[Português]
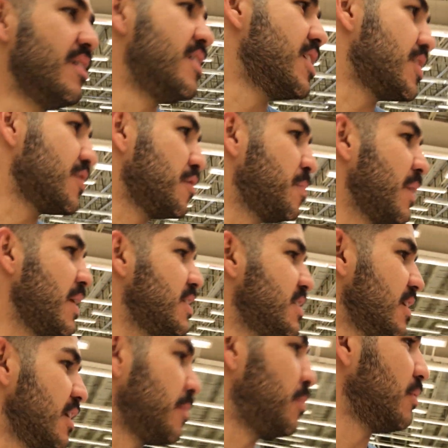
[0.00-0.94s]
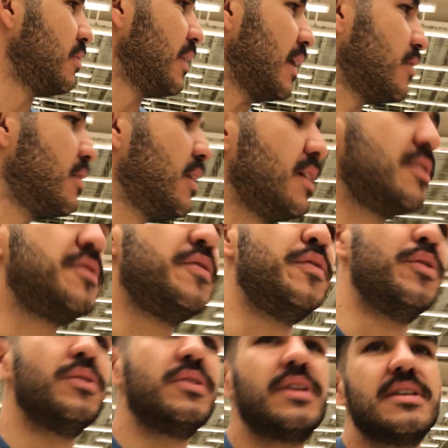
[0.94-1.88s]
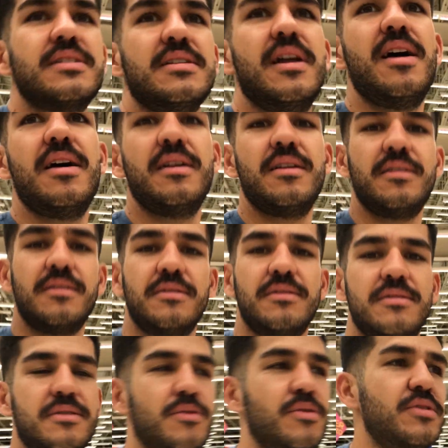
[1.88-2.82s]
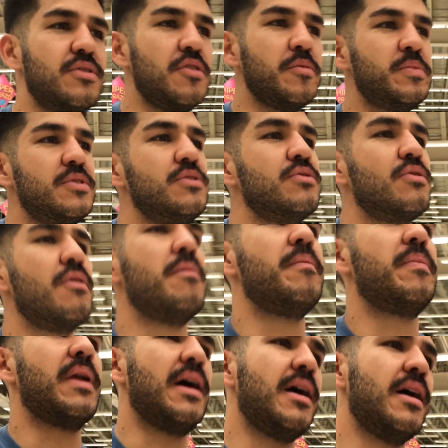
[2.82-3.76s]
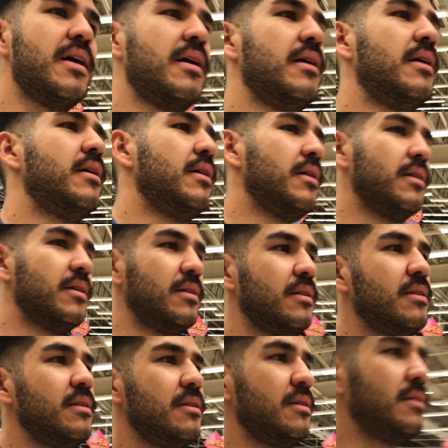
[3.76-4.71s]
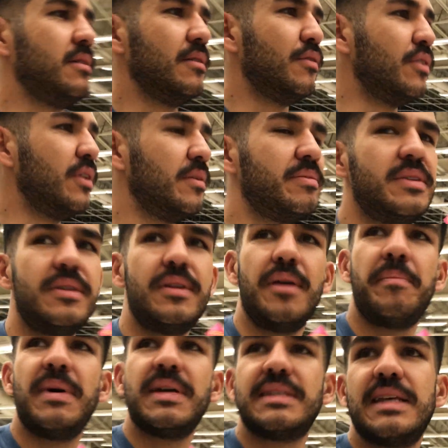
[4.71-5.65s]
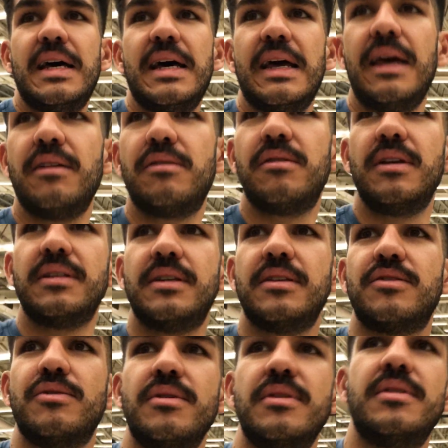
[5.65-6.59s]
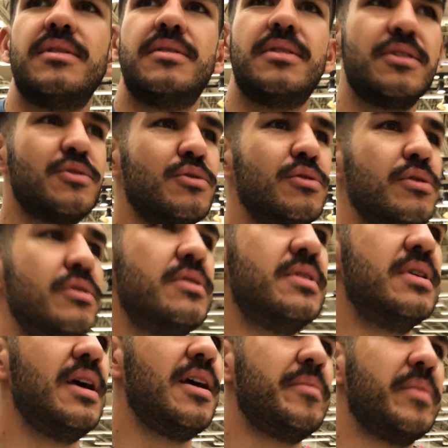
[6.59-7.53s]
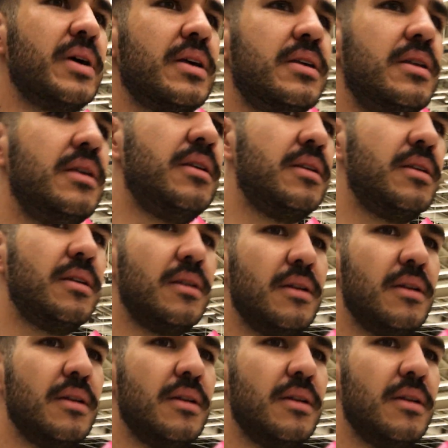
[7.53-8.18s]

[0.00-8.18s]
Eu já vou partir lá pro lado das frutas lá, essas coisas que eu preciso comprar. E vou até passar reto nessas coisas, nessas guloseimas aqui.